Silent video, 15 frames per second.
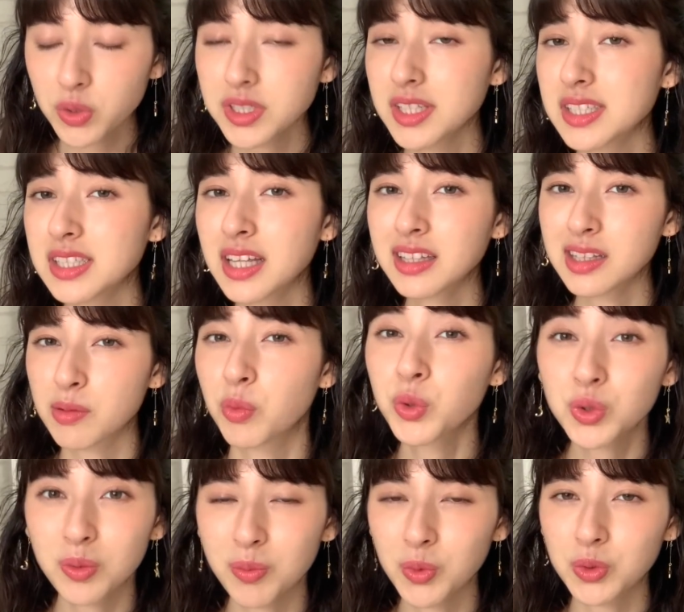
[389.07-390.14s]
説なんてもっ
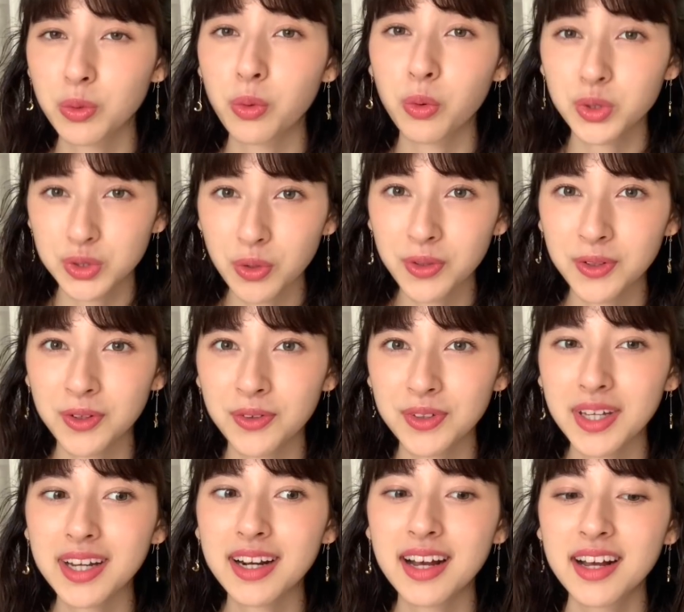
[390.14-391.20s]
ともっと遅いのよ
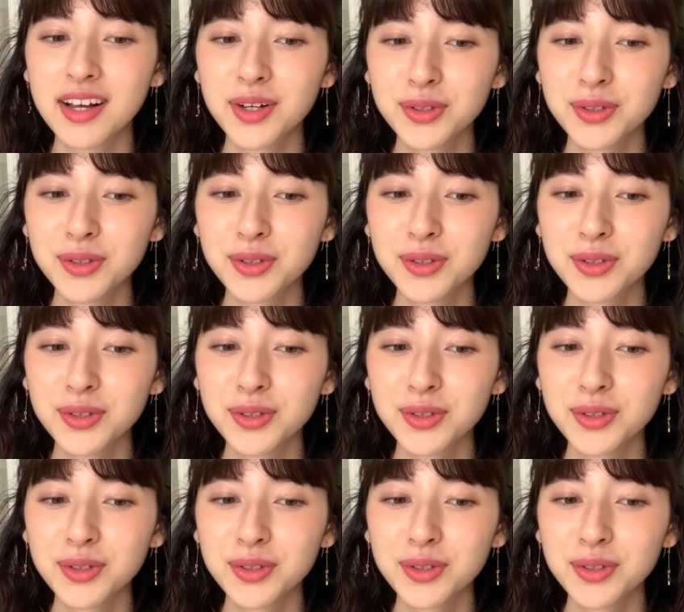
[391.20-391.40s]
だから